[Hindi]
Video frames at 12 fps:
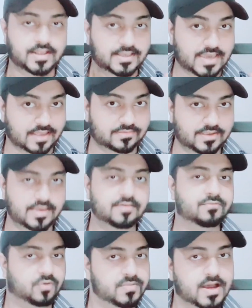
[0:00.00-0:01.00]
कैसे
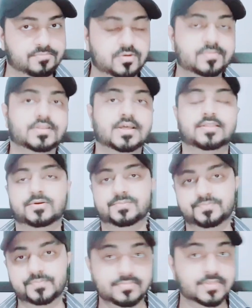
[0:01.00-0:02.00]
वो मैं आपको बताता
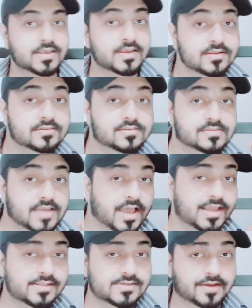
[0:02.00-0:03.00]
हूँ
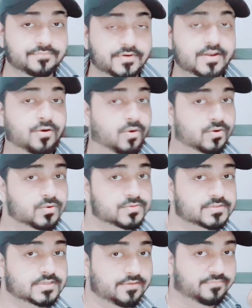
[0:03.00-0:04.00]
जाहिर जाफर और
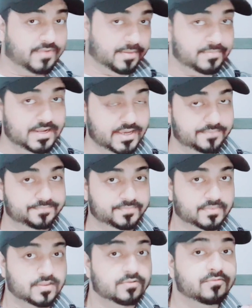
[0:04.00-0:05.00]
उसकी फैमिली
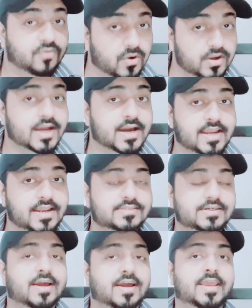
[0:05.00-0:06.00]
वो क्या करना
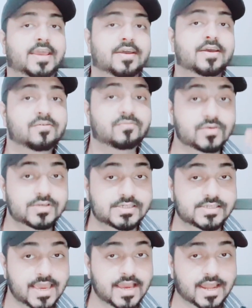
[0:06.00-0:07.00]
चाह रही है वो
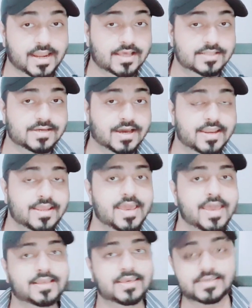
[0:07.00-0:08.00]
ये करना चाह रही
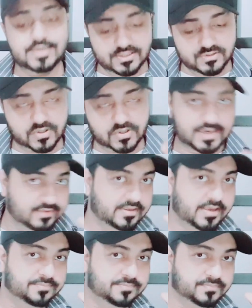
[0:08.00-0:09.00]
है कि ये जो
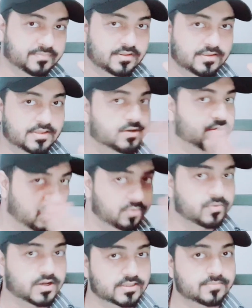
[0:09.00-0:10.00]
केस है
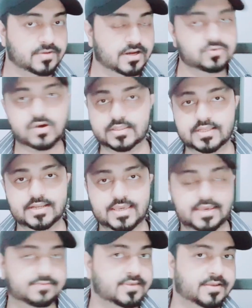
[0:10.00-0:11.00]
नूर मुकदम का जो कत्ल
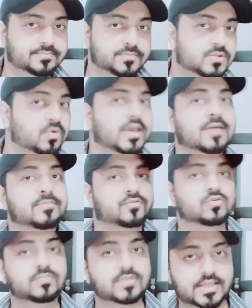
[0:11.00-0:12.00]
केस है जो कि एक
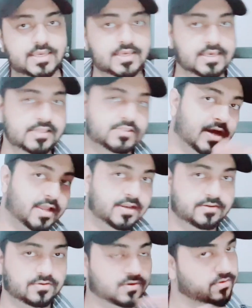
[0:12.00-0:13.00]
मासूम लड़की की
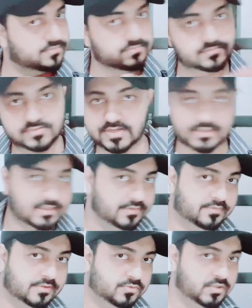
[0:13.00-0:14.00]
जान और
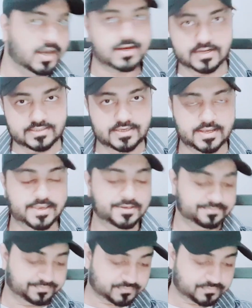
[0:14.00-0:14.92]
सरतन से जुदा कर दिया गया